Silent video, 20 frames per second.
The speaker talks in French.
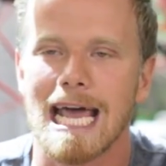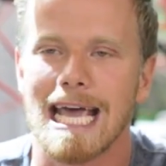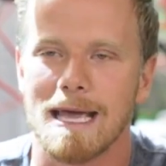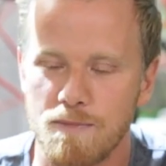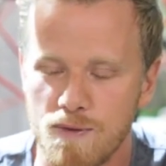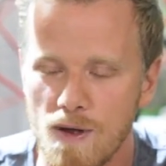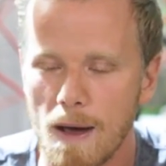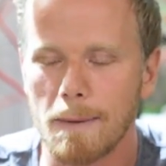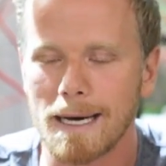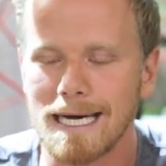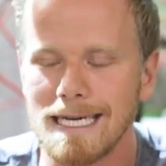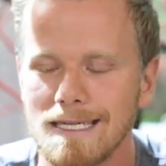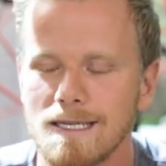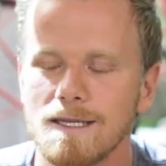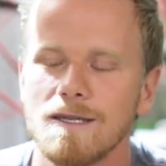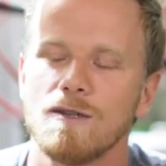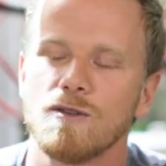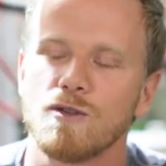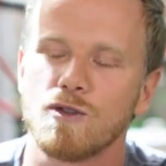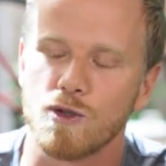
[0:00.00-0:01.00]
Et puis après,
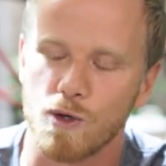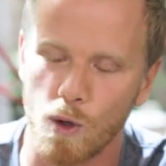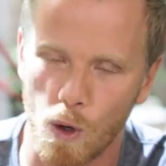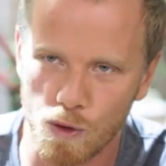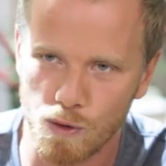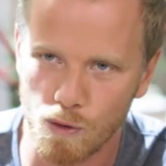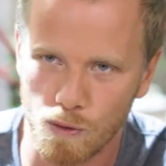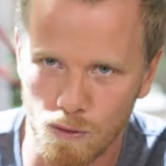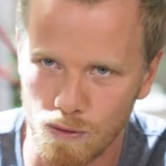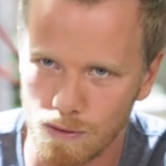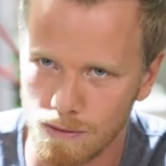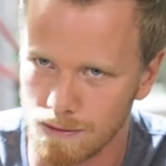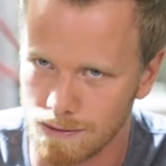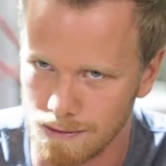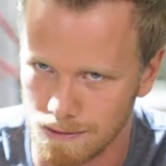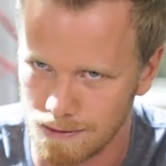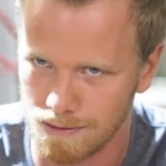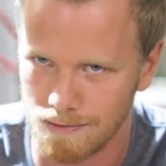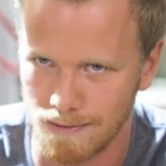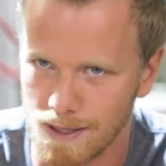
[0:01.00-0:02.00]
tu rentres,
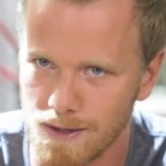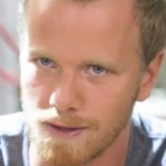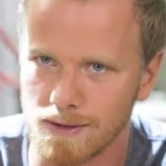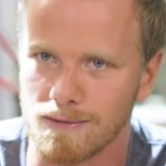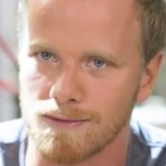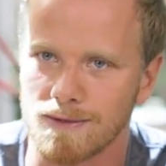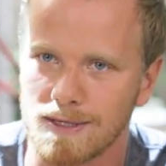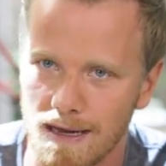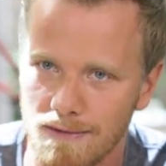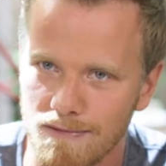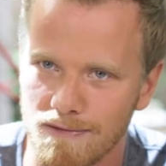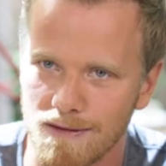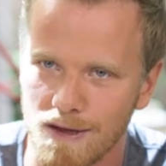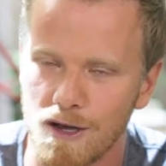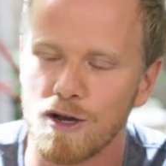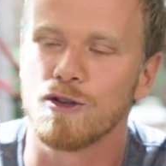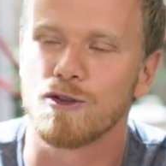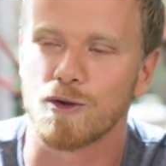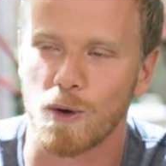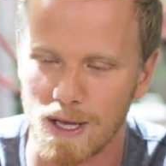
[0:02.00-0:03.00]
tu, vas dans ton taf,
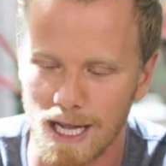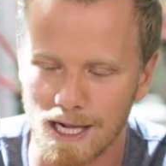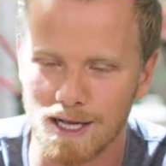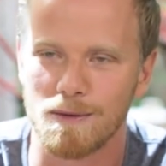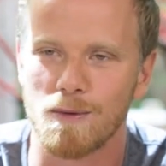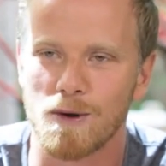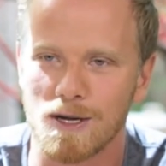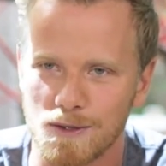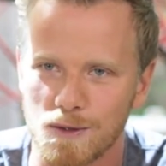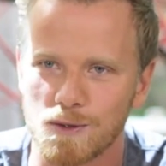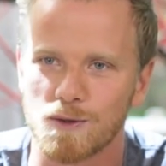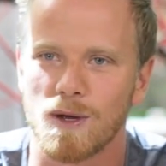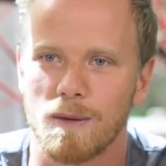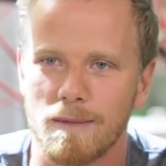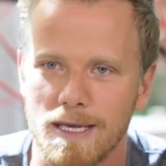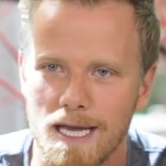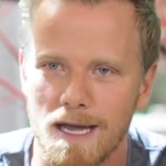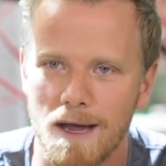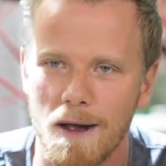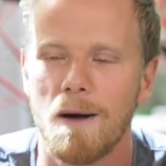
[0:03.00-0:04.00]
tu regardes comment les autres sont
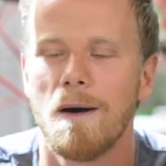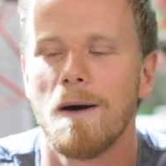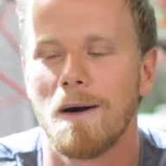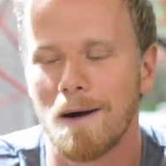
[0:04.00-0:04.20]
habillés,